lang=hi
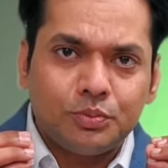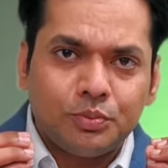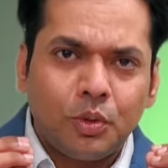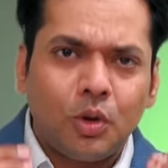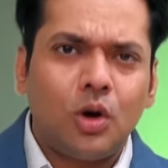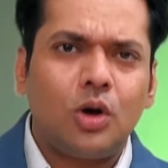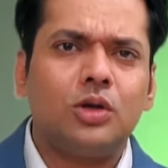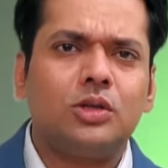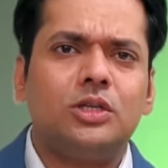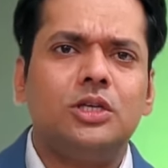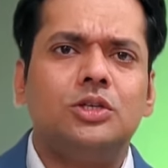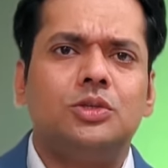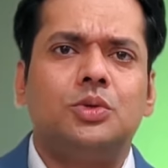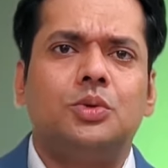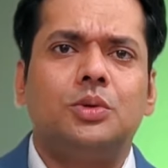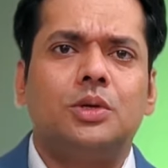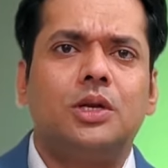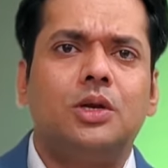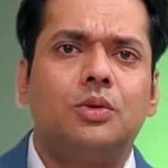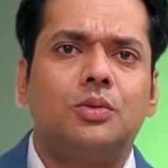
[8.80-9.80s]
बहुत ही
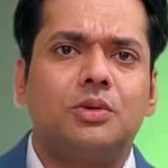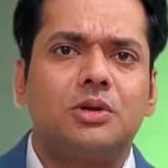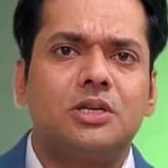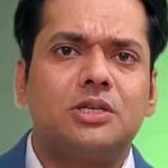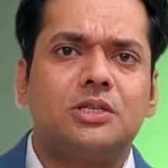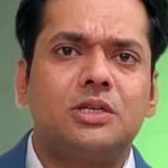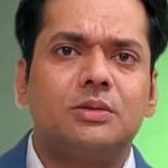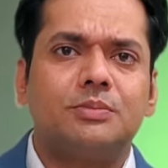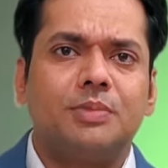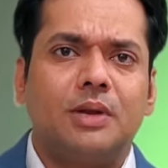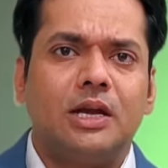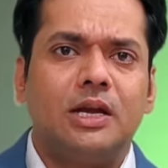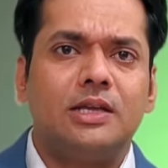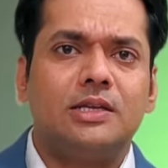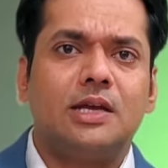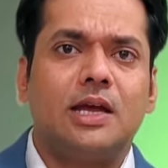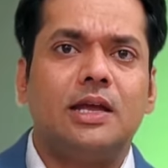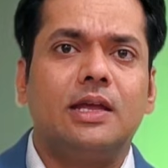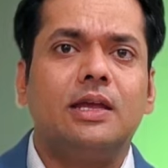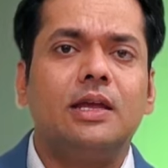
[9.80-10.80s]
छोटे लोकेशन पे
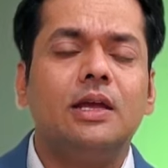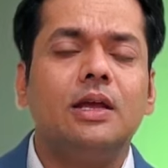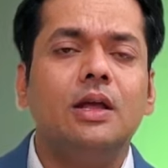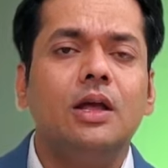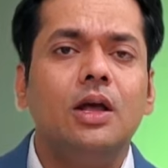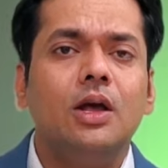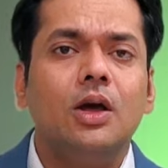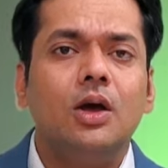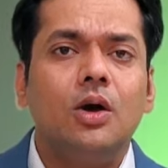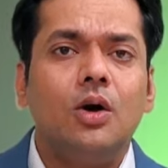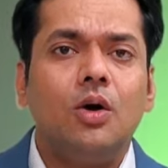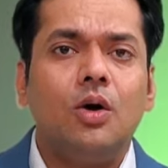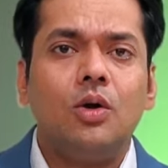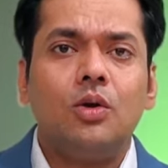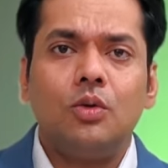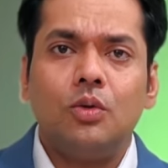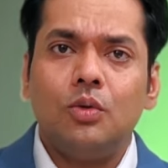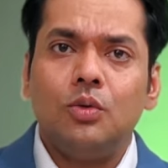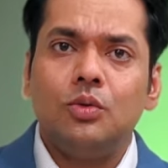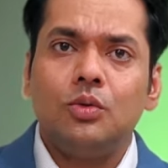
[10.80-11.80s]
ले जाएंगे
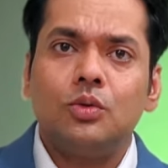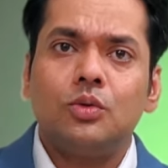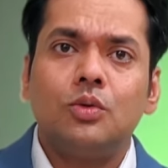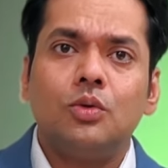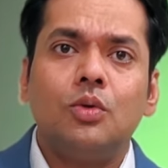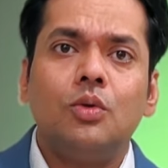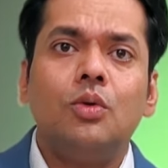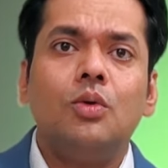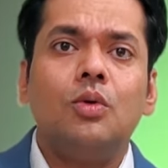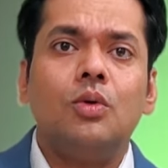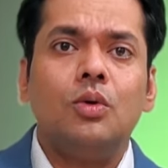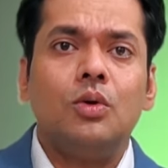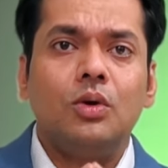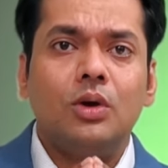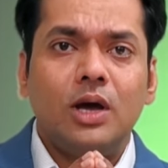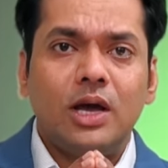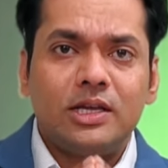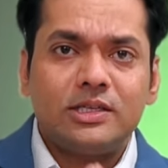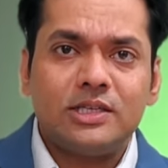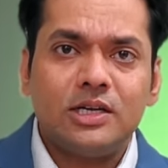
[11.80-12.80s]
और उनको
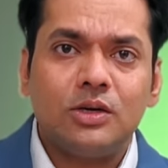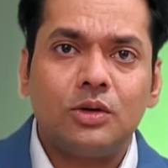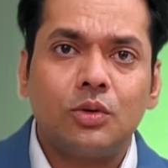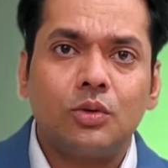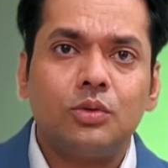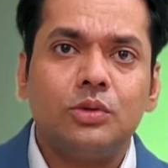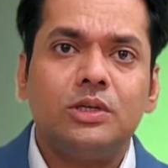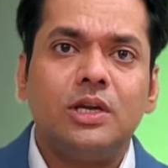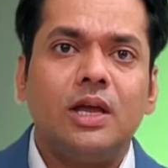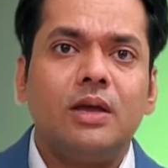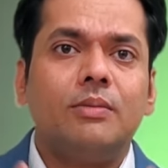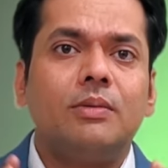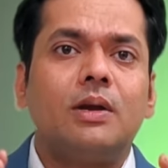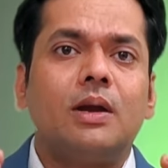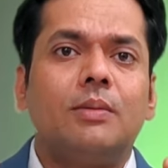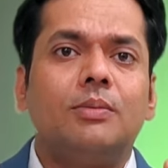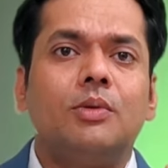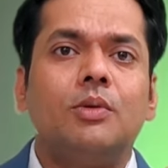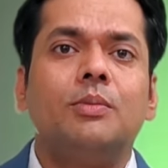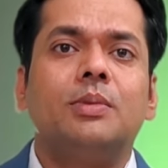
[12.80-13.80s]
एज अ ग्रोथ
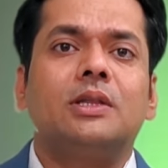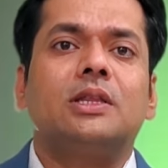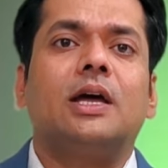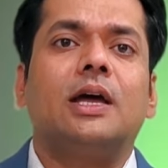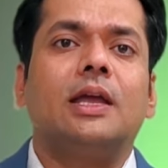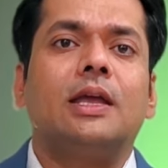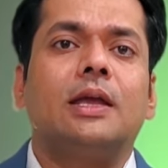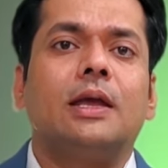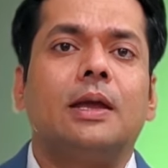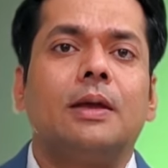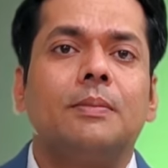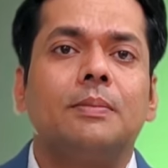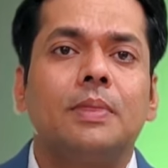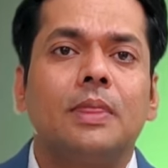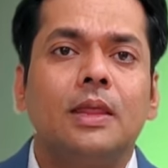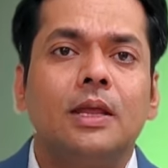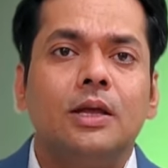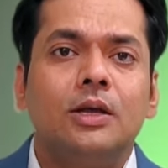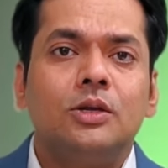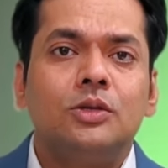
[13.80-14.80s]
ड्राइवर आपको बताएंगे
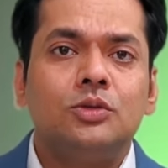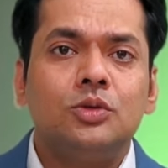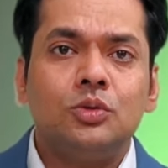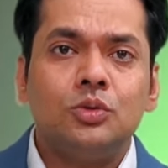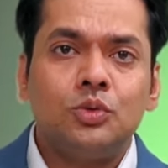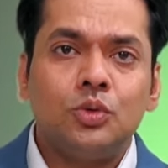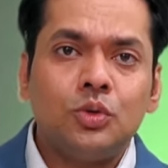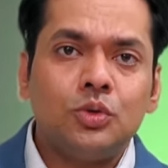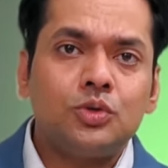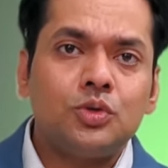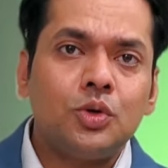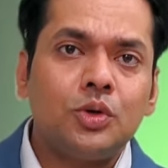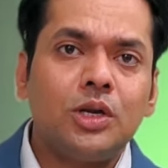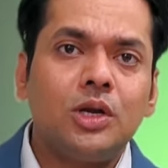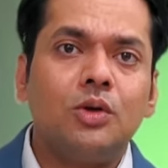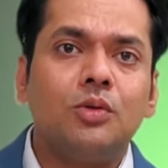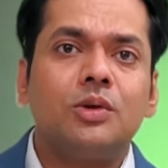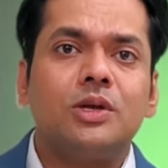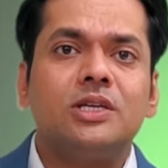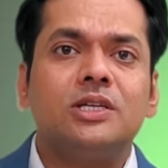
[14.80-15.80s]
सो so, दो
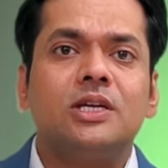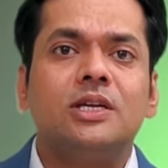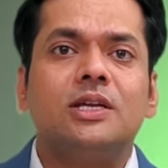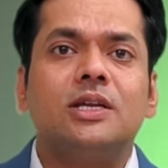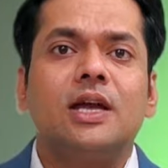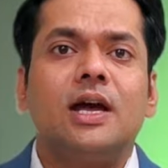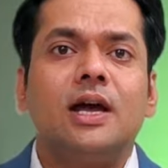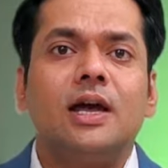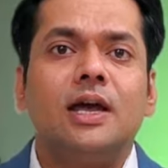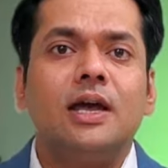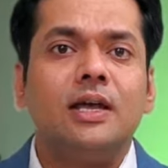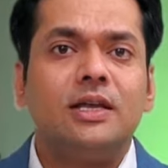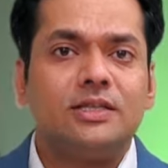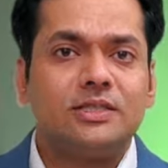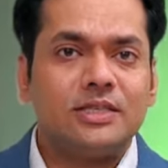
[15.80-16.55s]
छोटे लोकेशन क्या है